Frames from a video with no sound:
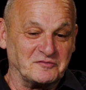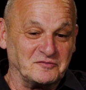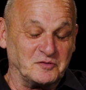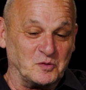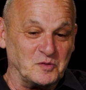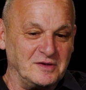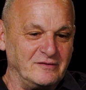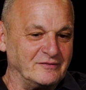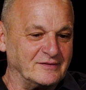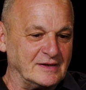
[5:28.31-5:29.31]
dans le
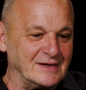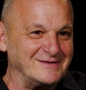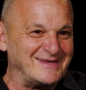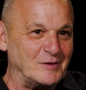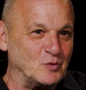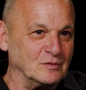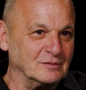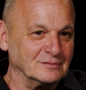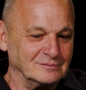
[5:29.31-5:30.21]
livre, c'est l'étalon